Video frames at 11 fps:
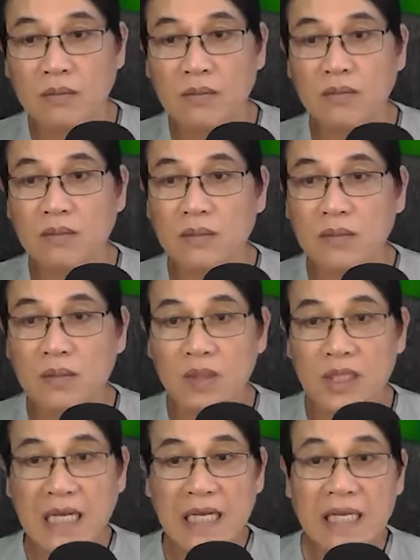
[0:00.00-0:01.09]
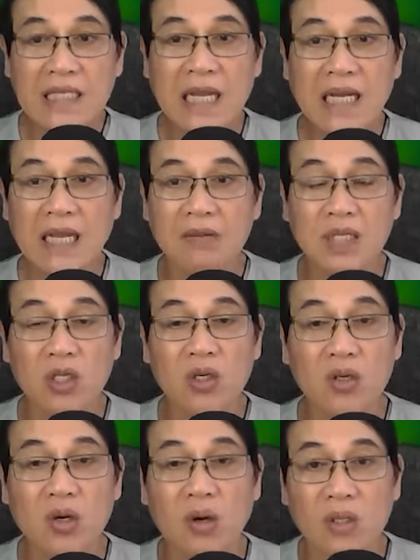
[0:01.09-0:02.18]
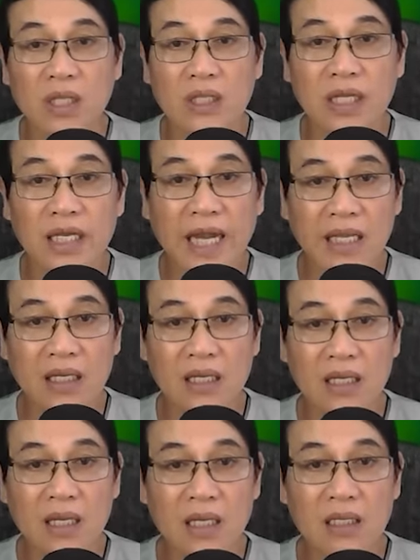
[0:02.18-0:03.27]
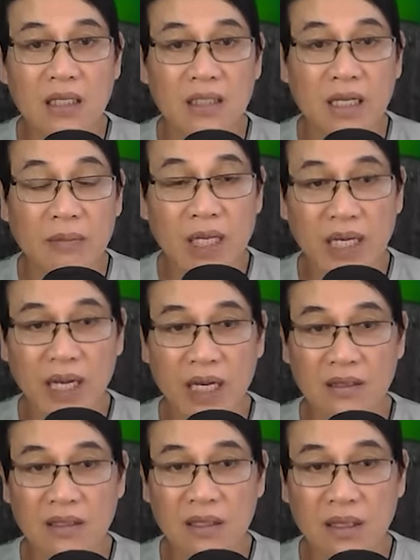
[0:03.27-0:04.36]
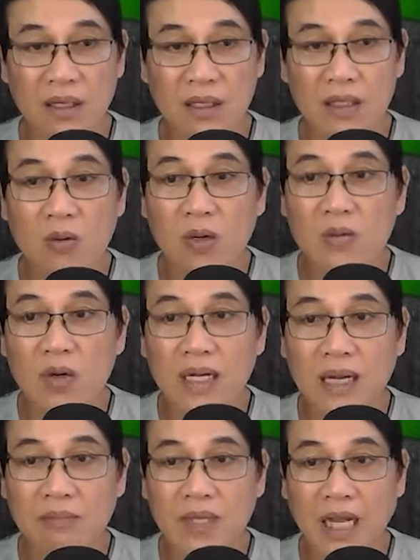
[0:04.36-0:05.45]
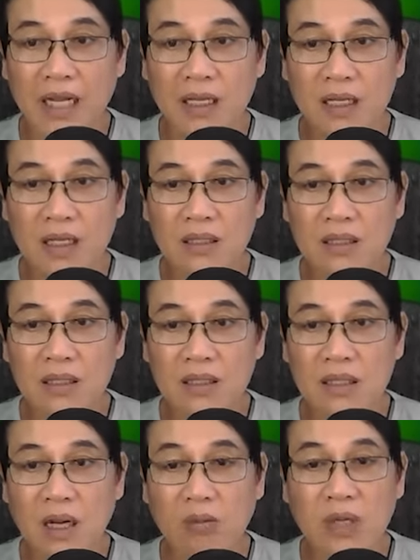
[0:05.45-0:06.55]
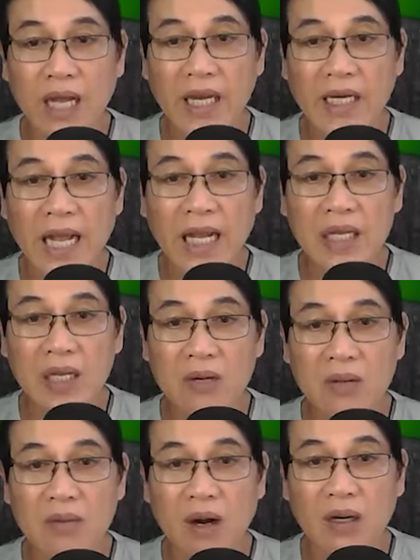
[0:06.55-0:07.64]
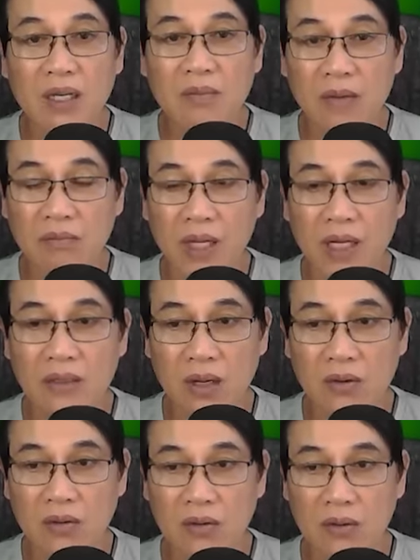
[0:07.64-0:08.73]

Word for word: Ừ, chắc anh ta làm cái gì có lỗi với chị gái kia nên chị ấy mới ghét đó, không có muốn gặp lại, chứ không có ai đang yêu lại bỏ đi biền biệt đâu.